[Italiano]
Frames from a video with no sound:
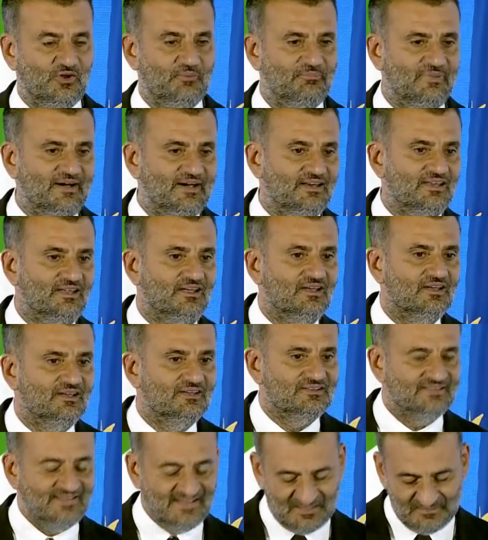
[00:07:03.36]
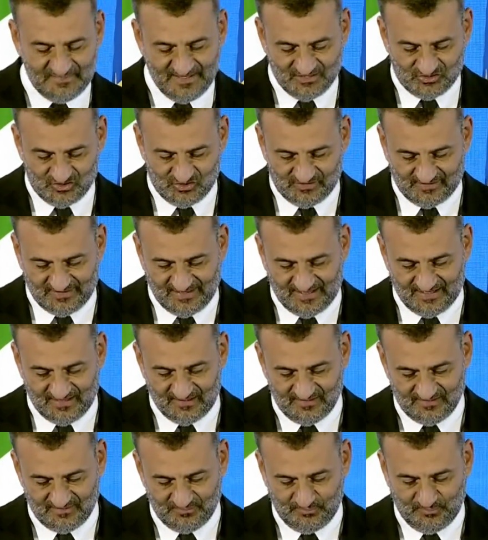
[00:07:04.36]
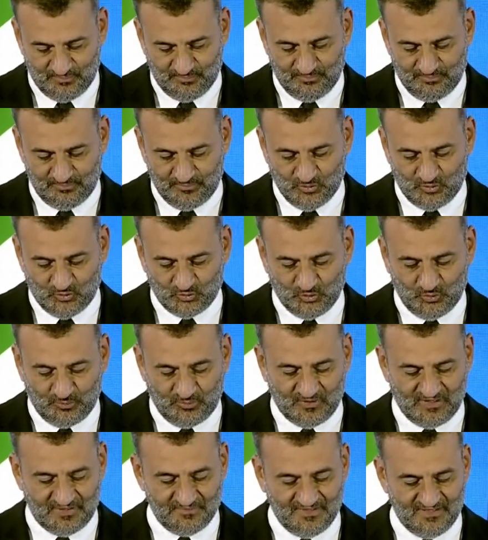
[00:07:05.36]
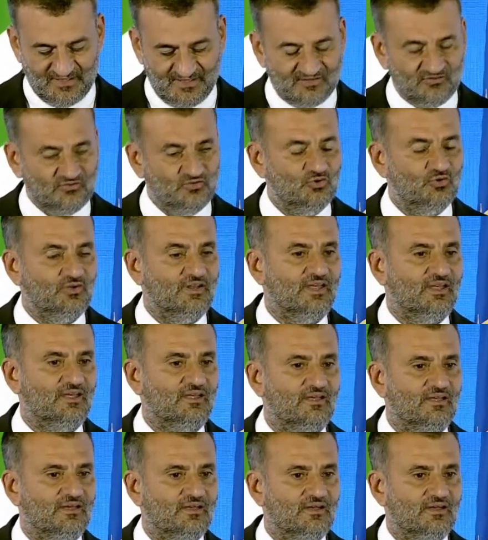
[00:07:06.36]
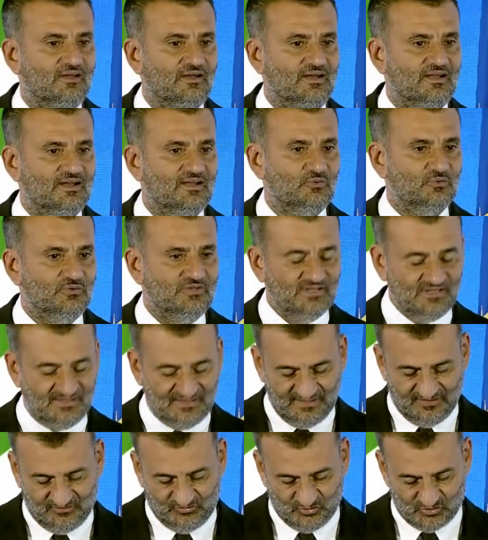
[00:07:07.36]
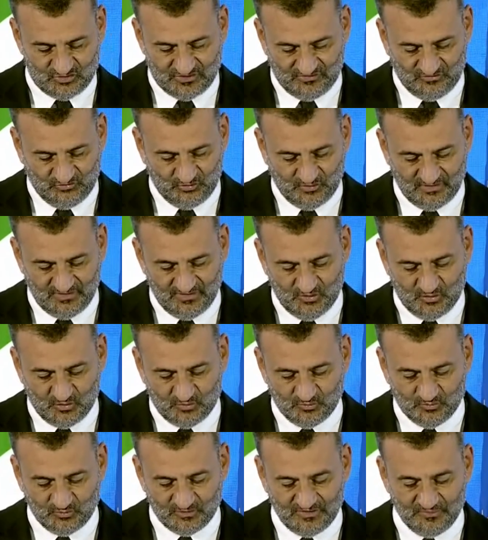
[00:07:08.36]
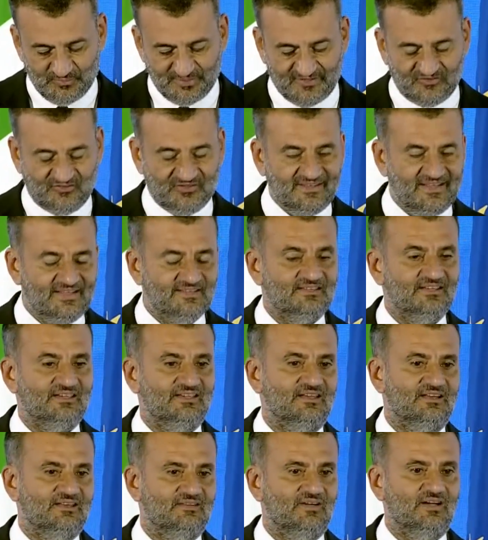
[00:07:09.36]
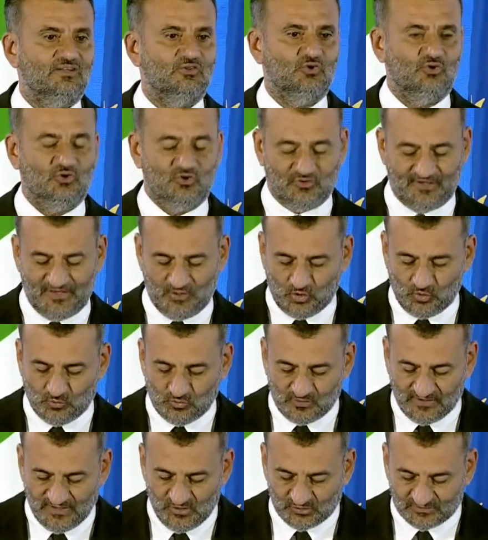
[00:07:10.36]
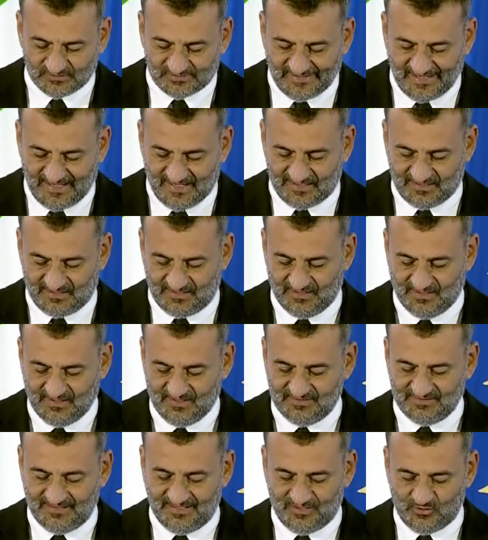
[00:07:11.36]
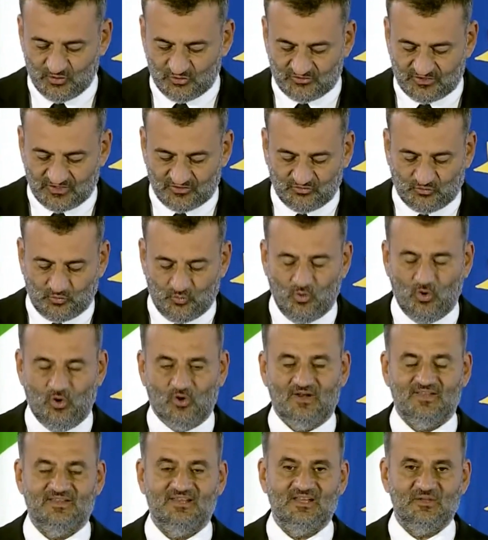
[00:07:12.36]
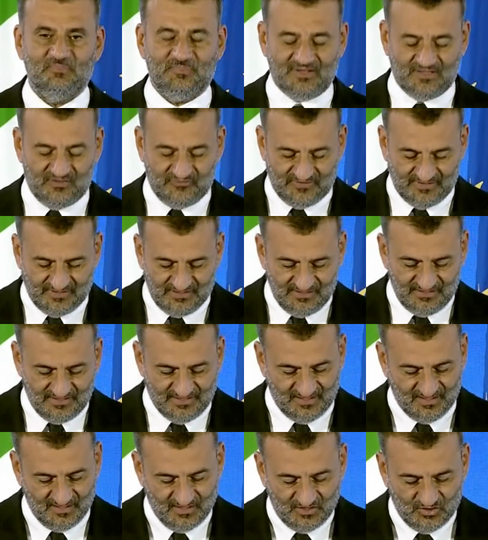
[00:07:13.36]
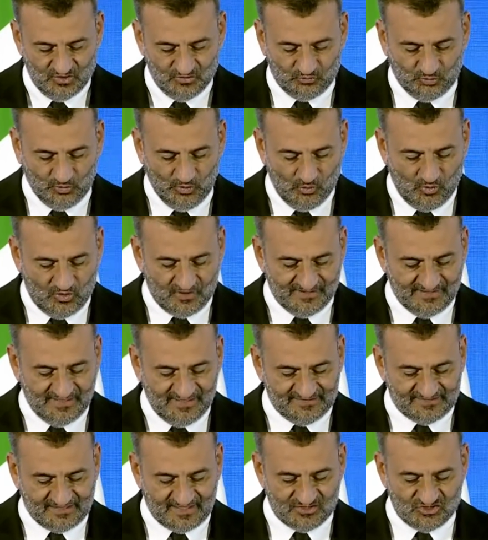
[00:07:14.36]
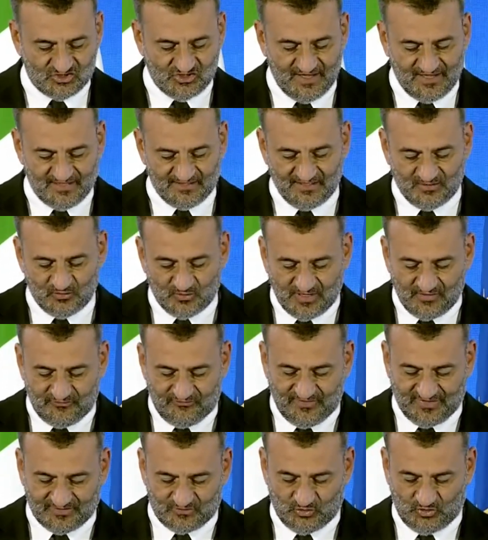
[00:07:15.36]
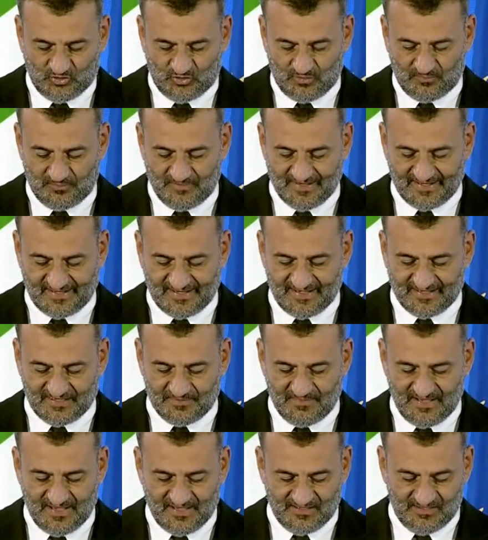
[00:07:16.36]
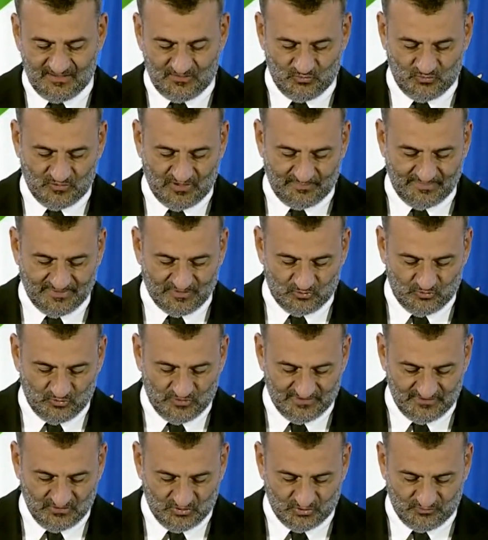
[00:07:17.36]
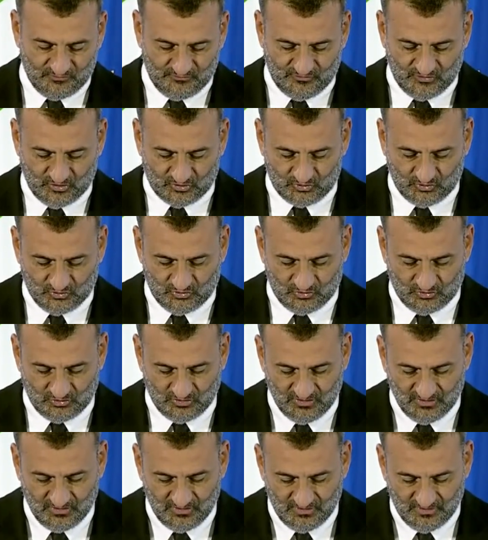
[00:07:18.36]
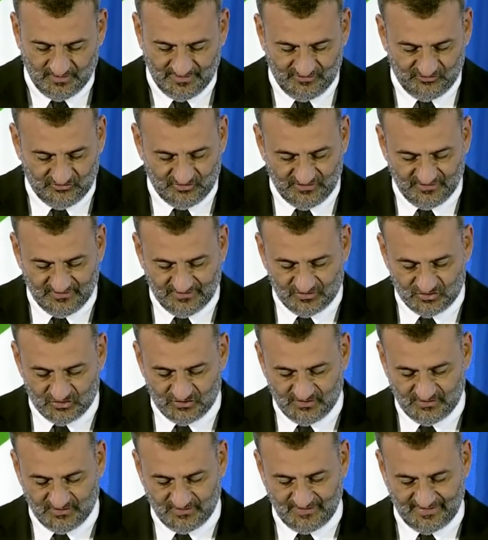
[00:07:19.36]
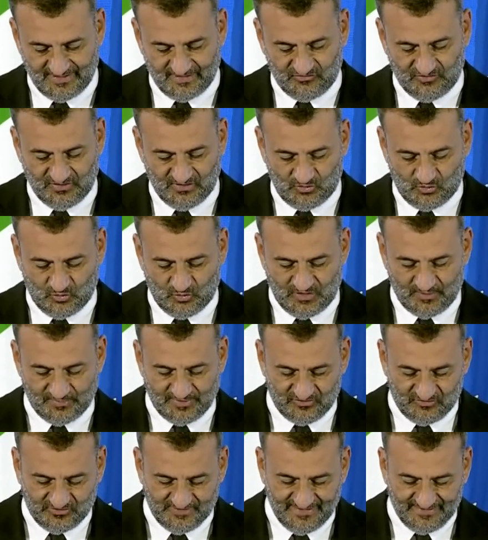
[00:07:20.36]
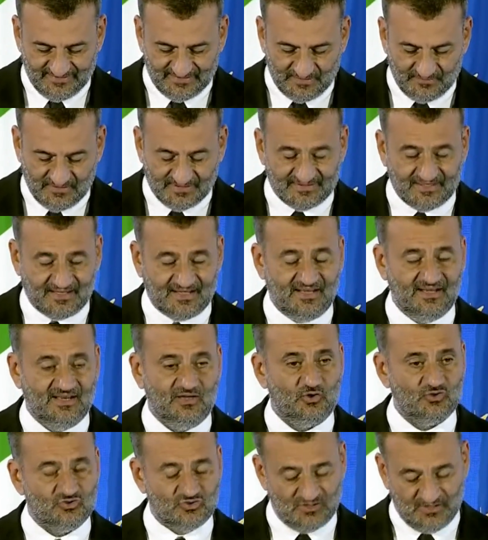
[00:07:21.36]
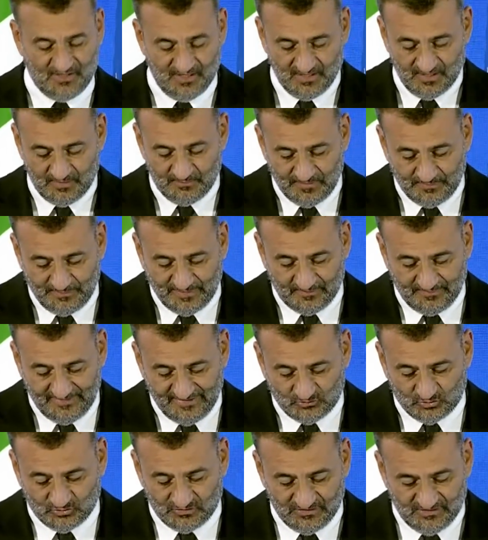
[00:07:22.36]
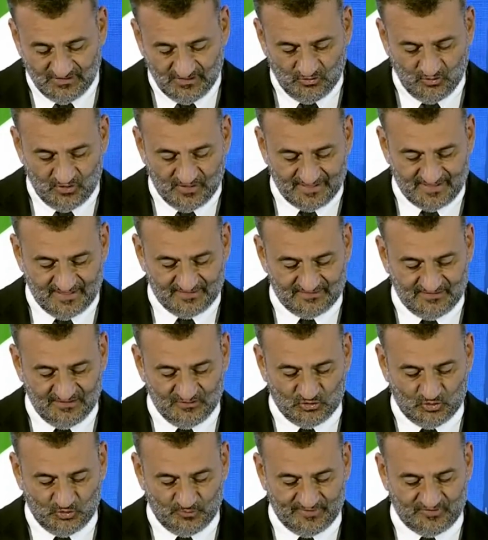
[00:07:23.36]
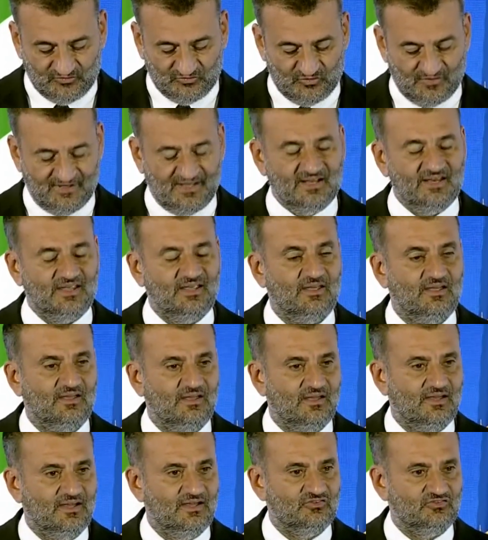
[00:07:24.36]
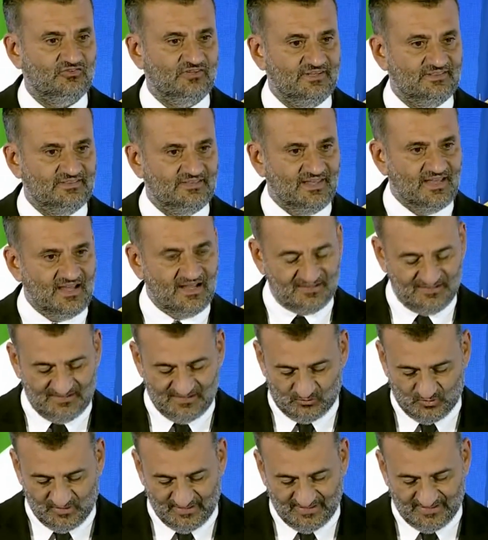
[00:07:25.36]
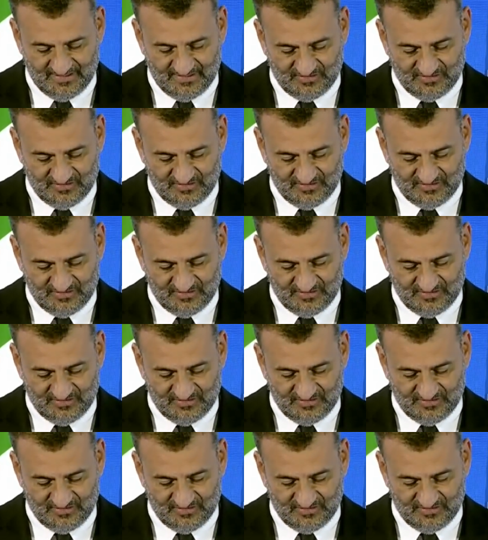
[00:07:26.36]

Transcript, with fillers: Bari, nella mia città, poco dopo la mia elezione alla guida dell'Associazione dei Comuni. Il Presidente che è arrivato nei comuni lontani, nelle nostre scuole, nelle periferie, sui luoghi delle tragedie, non ha fatto mancare mai una parola di conforto ai sindaci. Grazie ancora Presidente Mattarella, oggi mi permetto di dirlo anche a titolo personale a sette anni da quella